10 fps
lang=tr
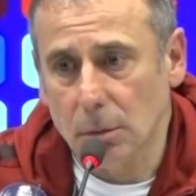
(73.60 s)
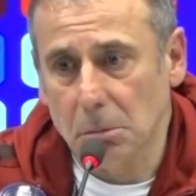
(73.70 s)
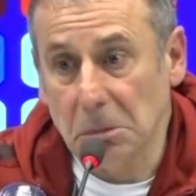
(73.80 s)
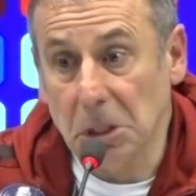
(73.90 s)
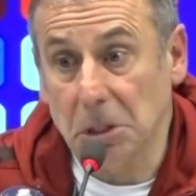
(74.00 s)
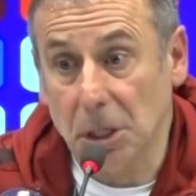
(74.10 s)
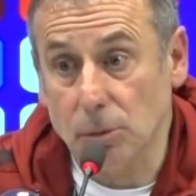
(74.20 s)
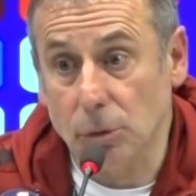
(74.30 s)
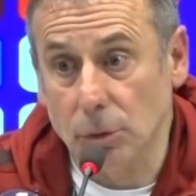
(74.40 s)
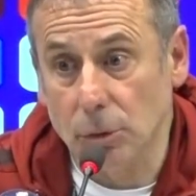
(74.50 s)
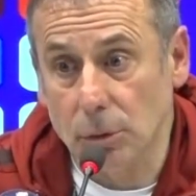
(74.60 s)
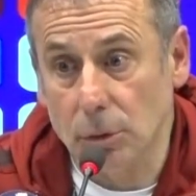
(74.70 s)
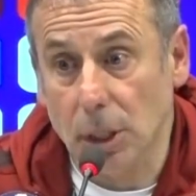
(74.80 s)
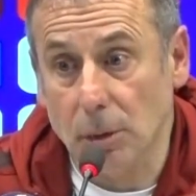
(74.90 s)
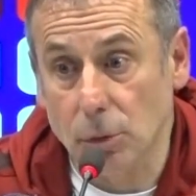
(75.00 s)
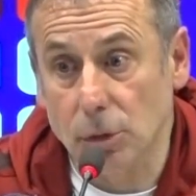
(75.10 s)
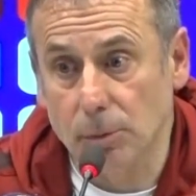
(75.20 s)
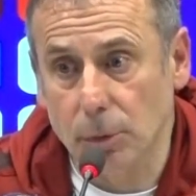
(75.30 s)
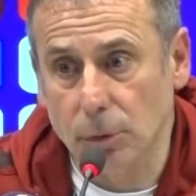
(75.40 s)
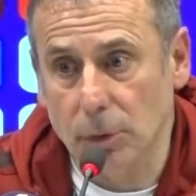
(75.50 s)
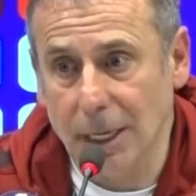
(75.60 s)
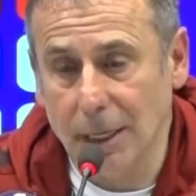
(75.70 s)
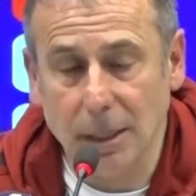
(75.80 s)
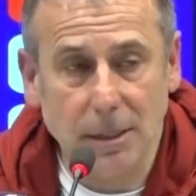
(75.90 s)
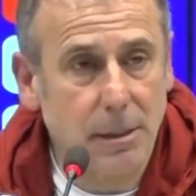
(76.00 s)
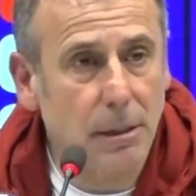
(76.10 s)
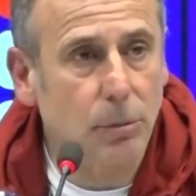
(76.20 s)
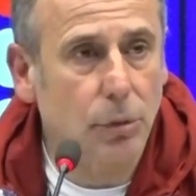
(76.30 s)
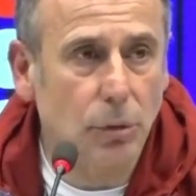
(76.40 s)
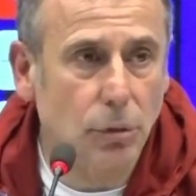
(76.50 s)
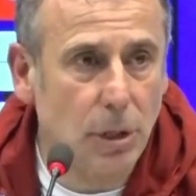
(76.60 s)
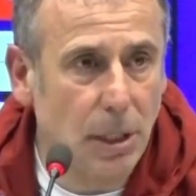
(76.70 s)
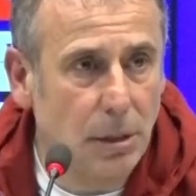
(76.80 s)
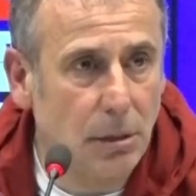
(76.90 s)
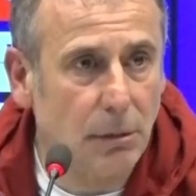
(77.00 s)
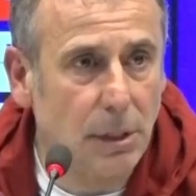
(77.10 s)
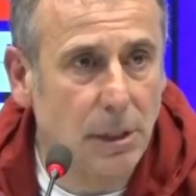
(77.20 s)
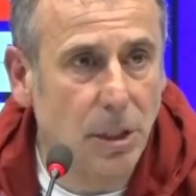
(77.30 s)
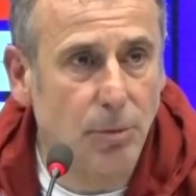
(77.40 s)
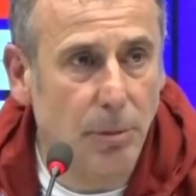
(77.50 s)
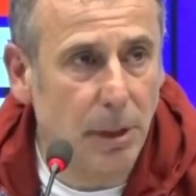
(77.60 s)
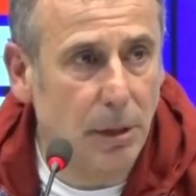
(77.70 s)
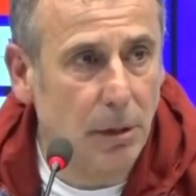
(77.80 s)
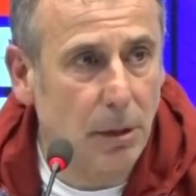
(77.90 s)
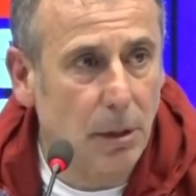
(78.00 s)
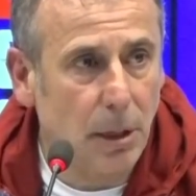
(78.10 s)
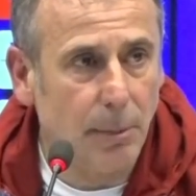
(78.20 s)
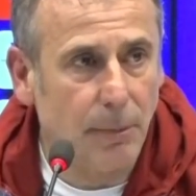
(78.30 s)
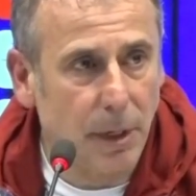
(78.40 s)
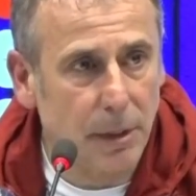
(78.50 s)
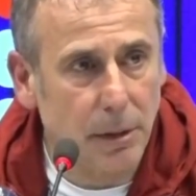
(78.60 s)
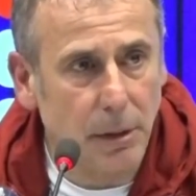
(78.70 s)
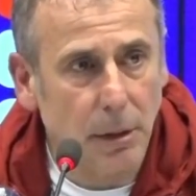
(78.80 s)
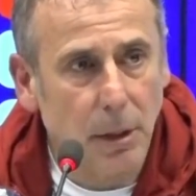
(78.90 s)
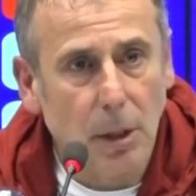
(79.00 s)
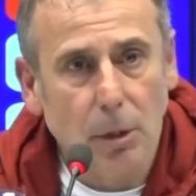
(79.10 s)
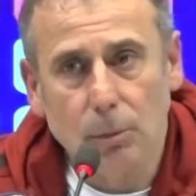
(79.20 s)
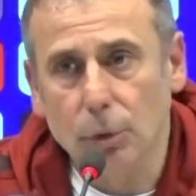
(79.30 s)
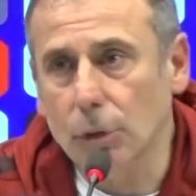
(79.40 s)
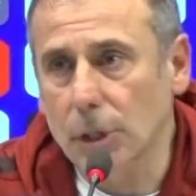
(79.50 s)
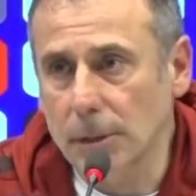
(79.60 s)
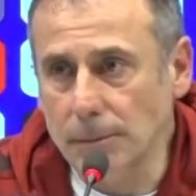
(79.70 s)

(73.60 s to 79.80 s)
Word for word: ve Trabzon'un Trabzonspor'un DNA'sında bu dönüşler vazgeçmemek hep vardı. Bugün de